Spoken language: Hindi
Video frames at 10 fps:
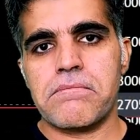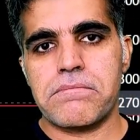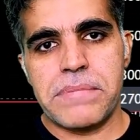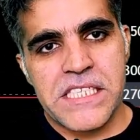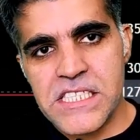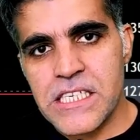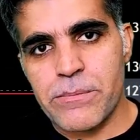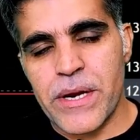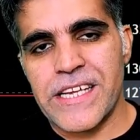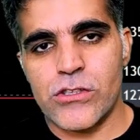बीटीसी की
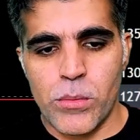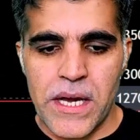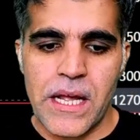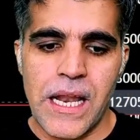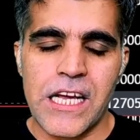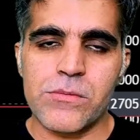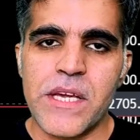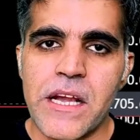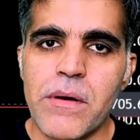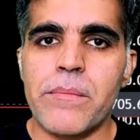प्राइस दोबारा लाजमी
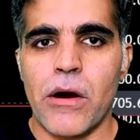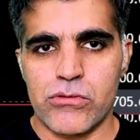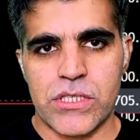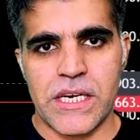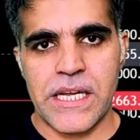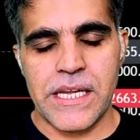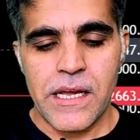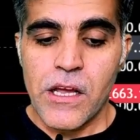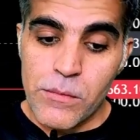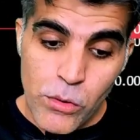एक बार बाउंस करेगी
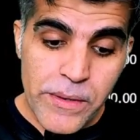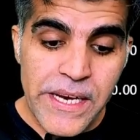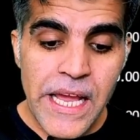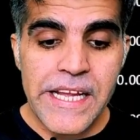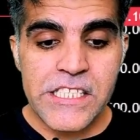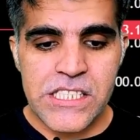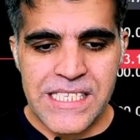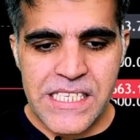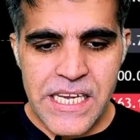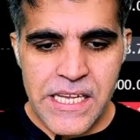मुमकिन है इस
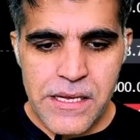जैसे